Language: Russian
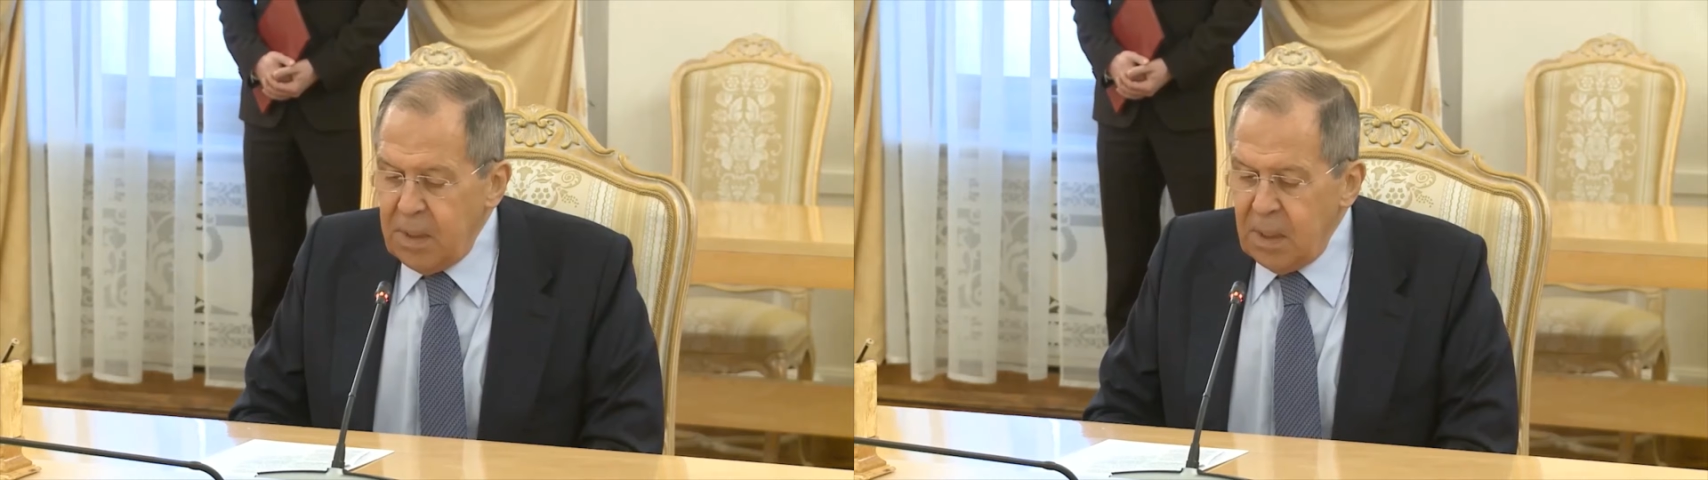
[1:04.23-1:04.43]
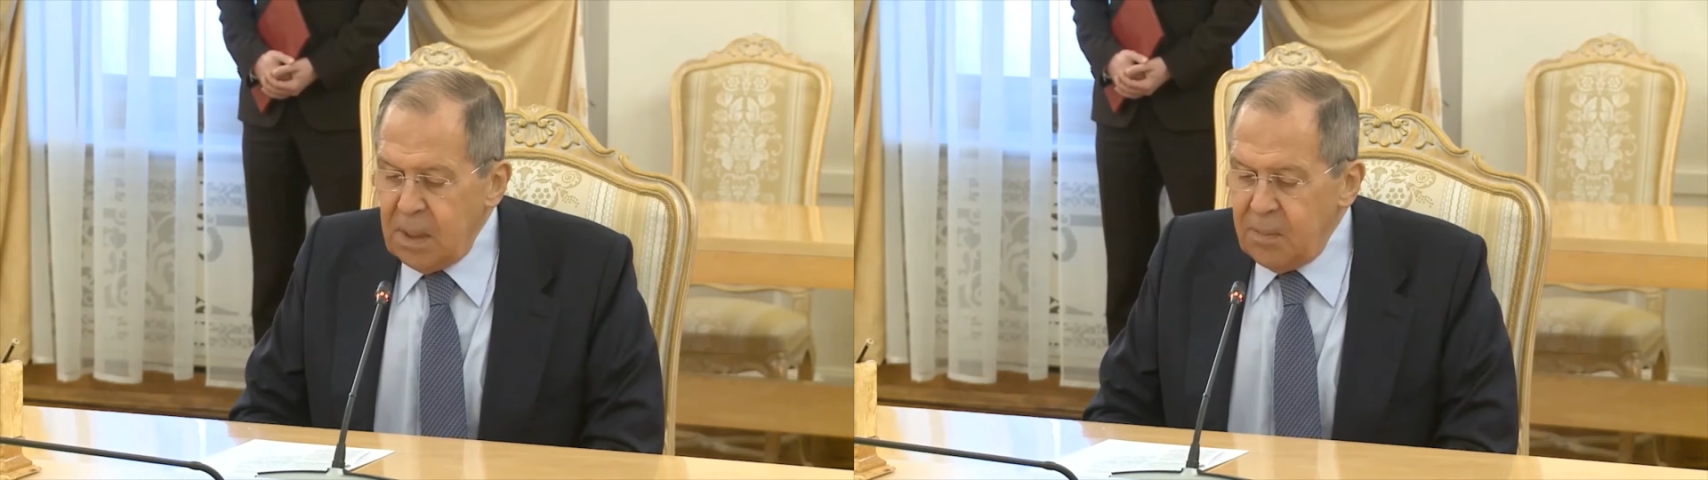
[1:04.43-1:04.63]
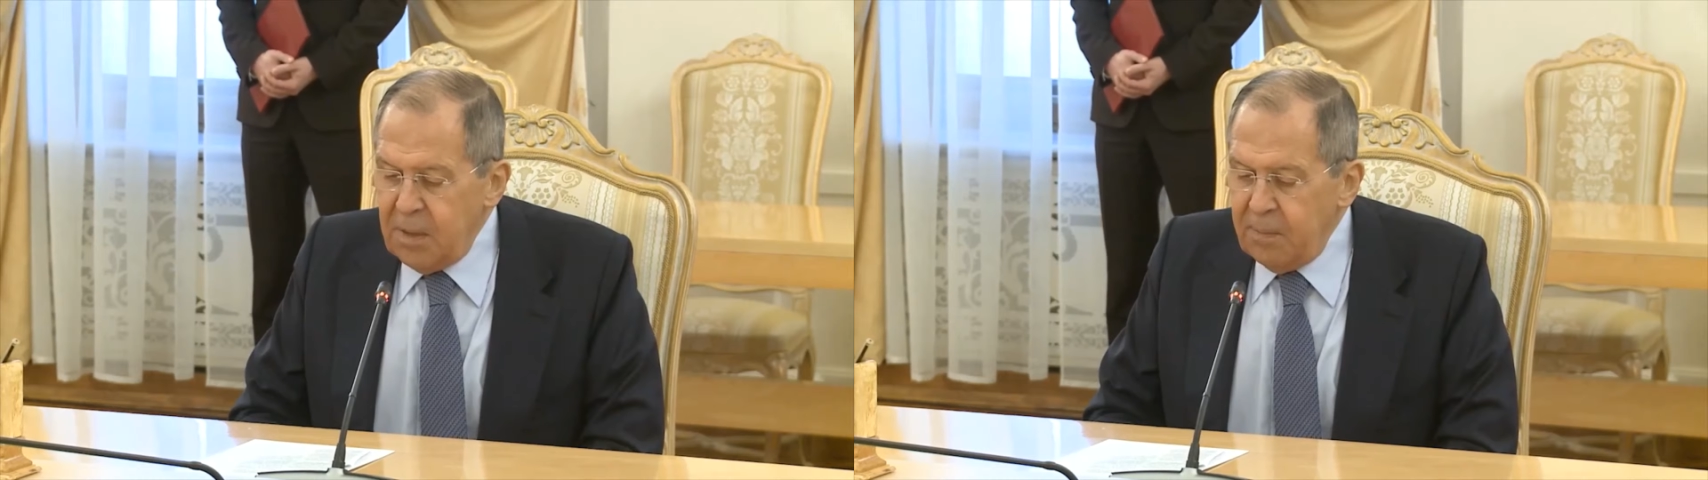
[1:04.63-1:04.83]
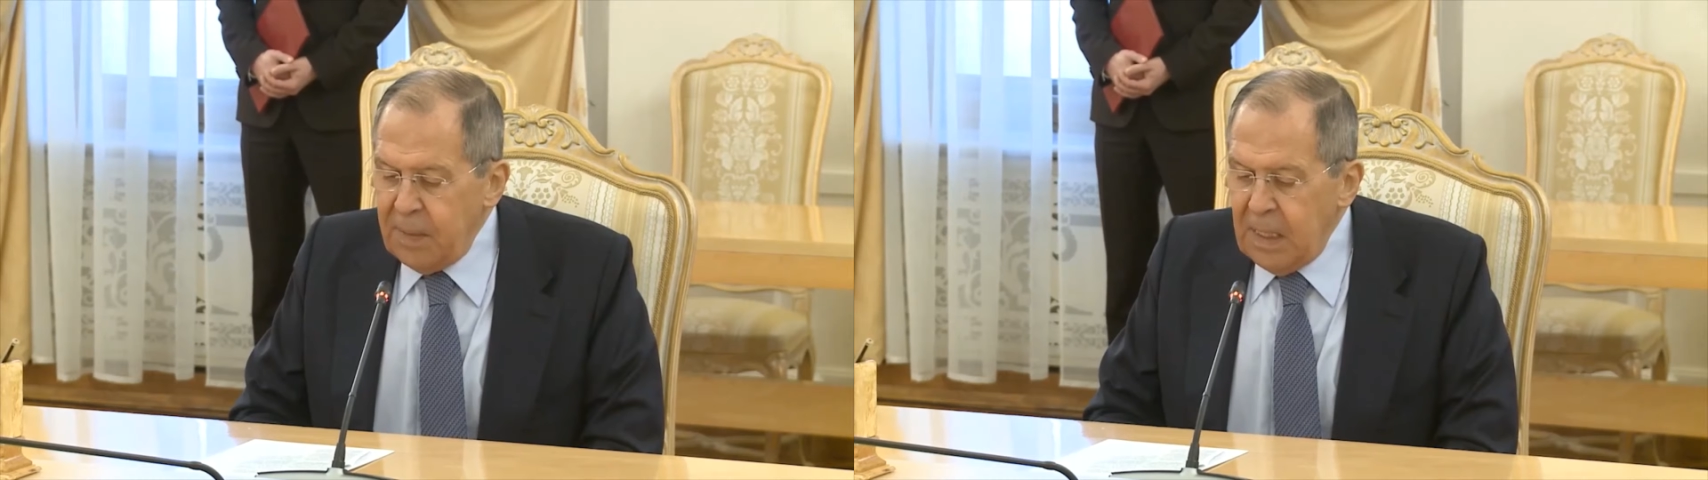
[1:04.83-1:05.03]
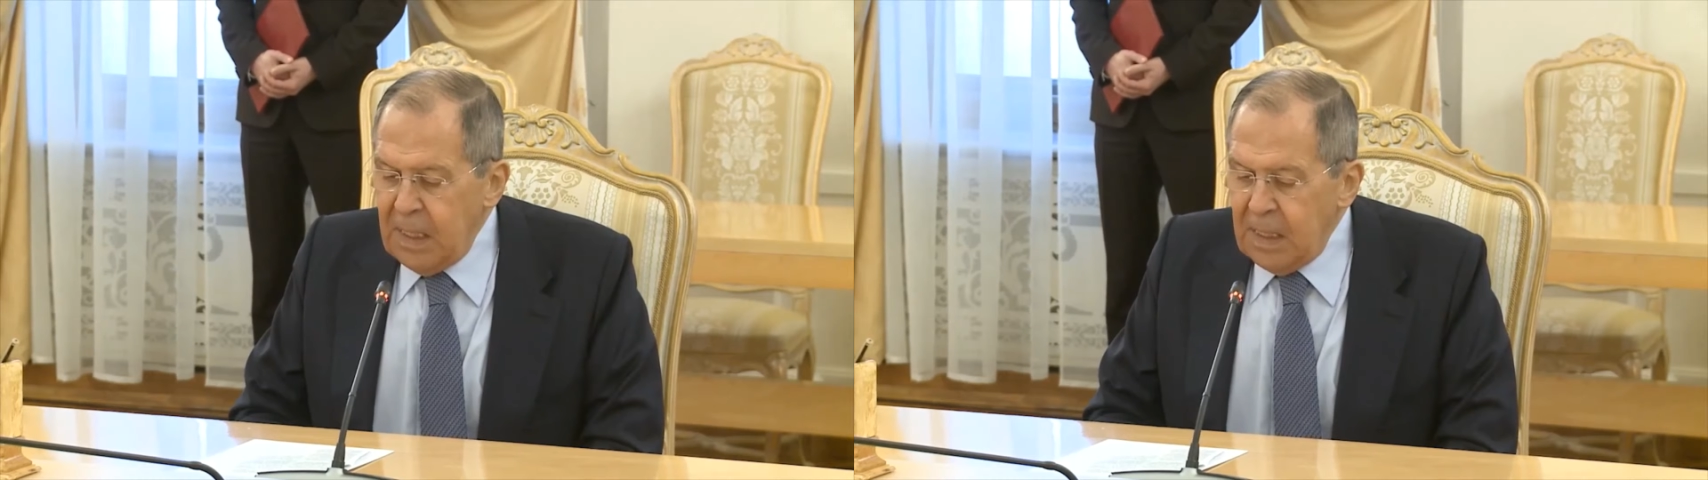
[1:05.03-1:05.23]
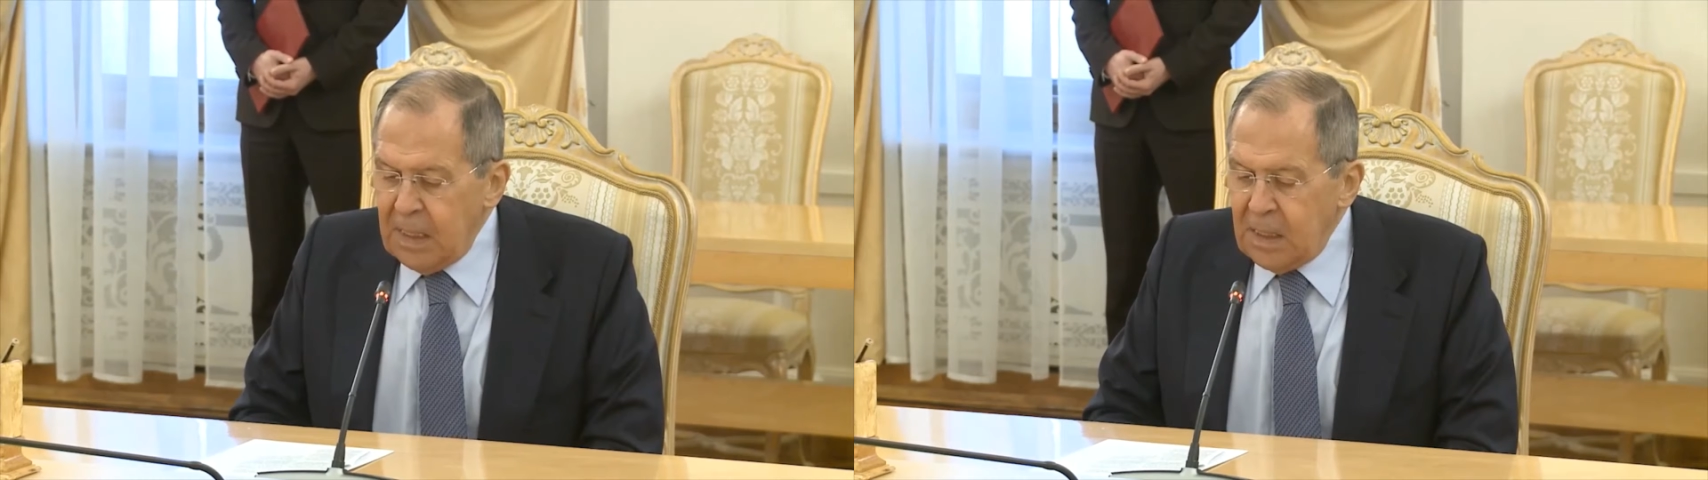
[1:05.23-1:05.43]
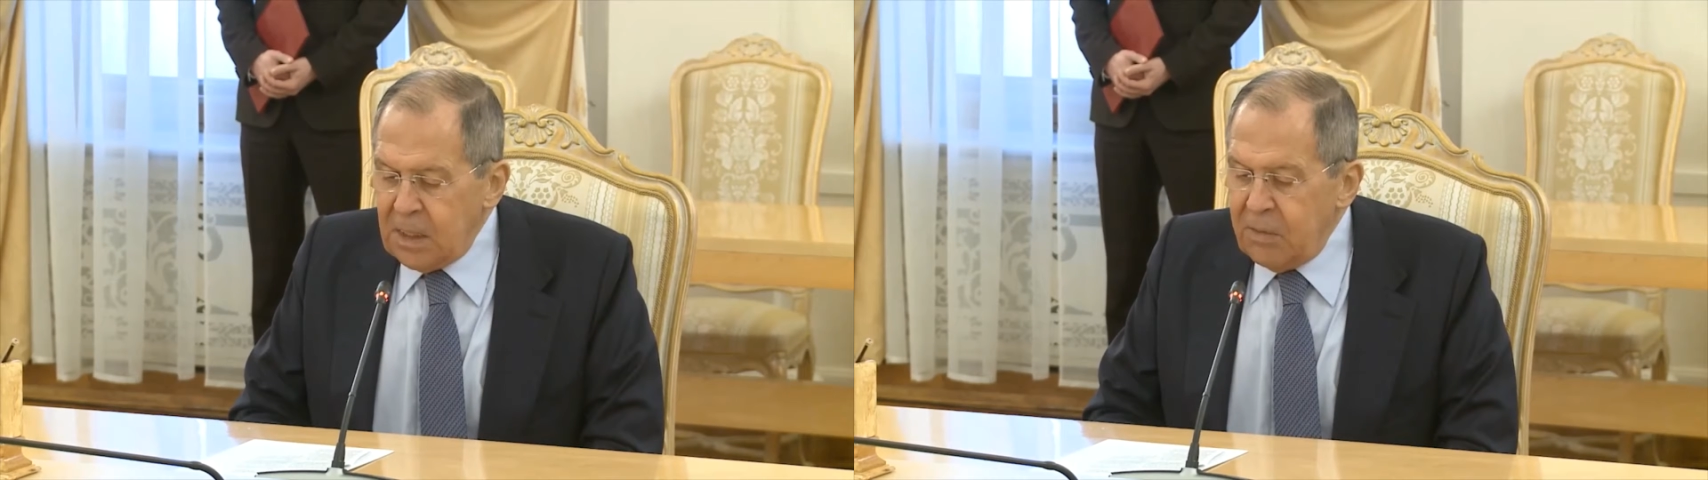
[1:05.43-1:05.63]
и аппаратами э,